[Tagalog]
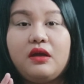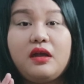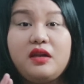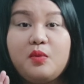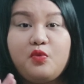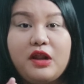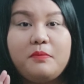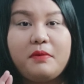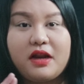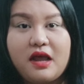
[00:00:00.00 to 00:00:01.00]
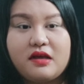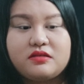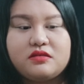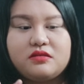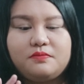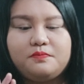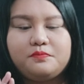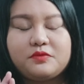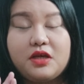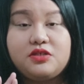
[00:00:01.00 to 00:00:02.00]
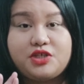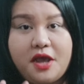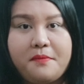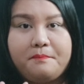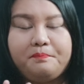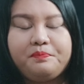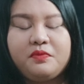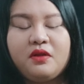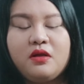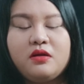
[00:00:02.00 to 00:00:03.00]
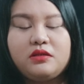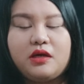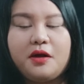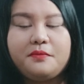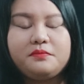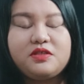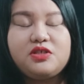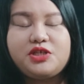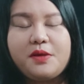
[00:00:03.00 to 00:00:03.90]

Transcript: kay Lemuel Paras, kay Jem. Um, si